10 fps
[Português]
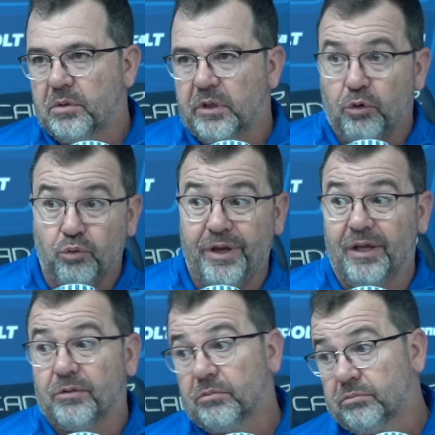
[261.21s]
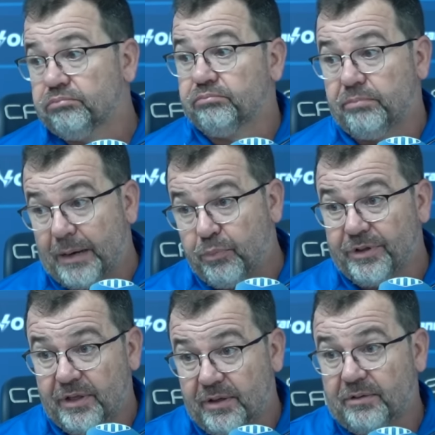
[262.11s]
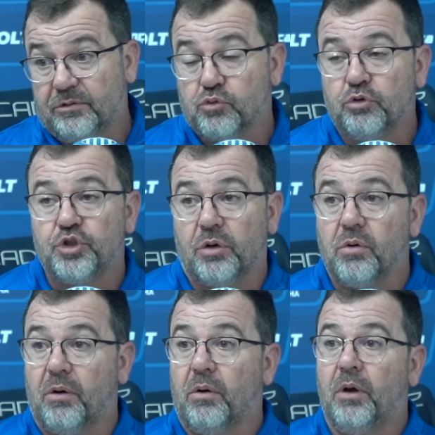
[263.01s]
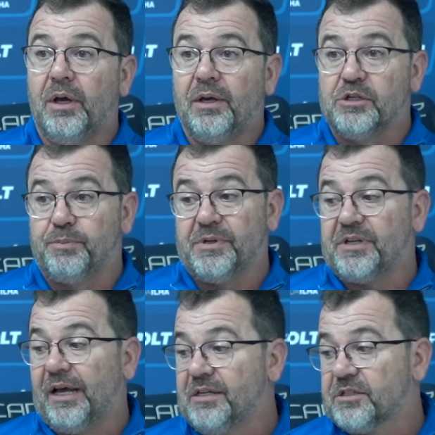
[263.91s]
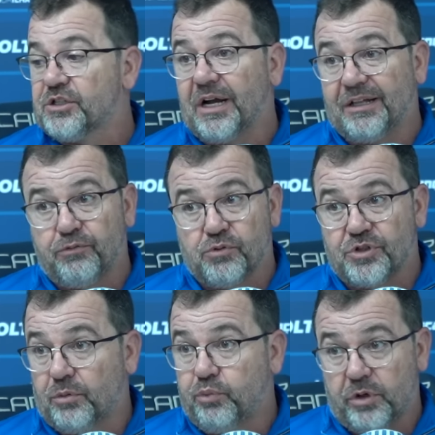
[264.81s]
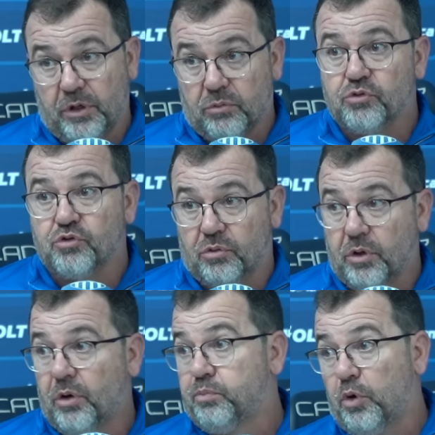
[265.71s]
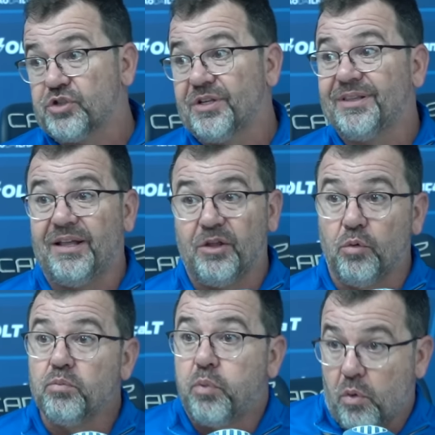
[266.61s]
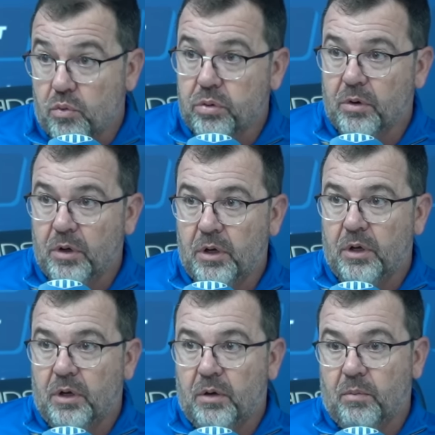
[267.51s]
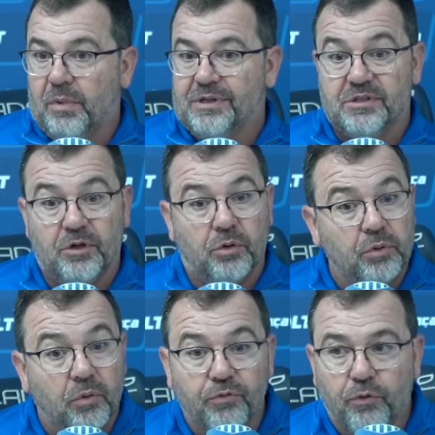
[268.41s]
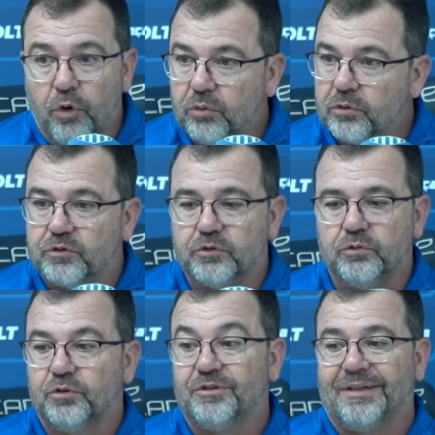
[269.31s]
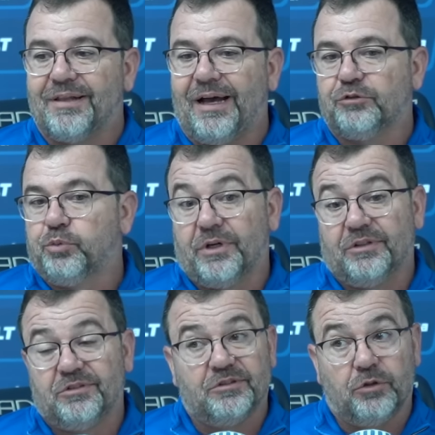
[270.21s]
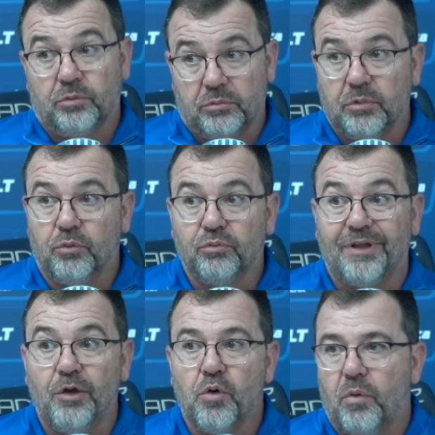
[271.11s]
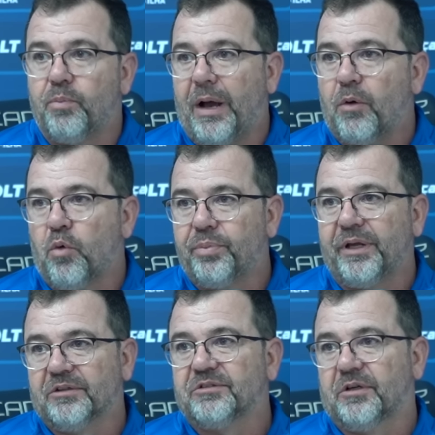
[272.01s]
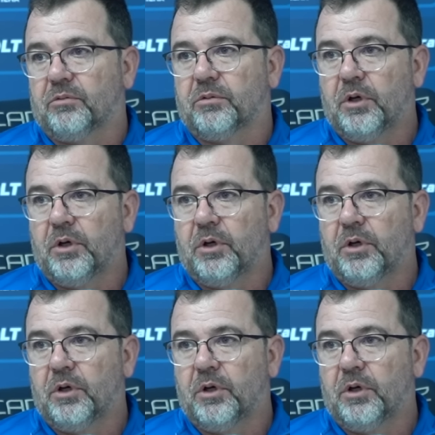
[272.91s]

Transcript: Eu não entro para poder discutir com especialistas de cada função, porque eu não sou. Eu posso entender um pouco, mas eu não vou nos, nos detalhes, porque às vezes eu não, eu não tenho a compreensão.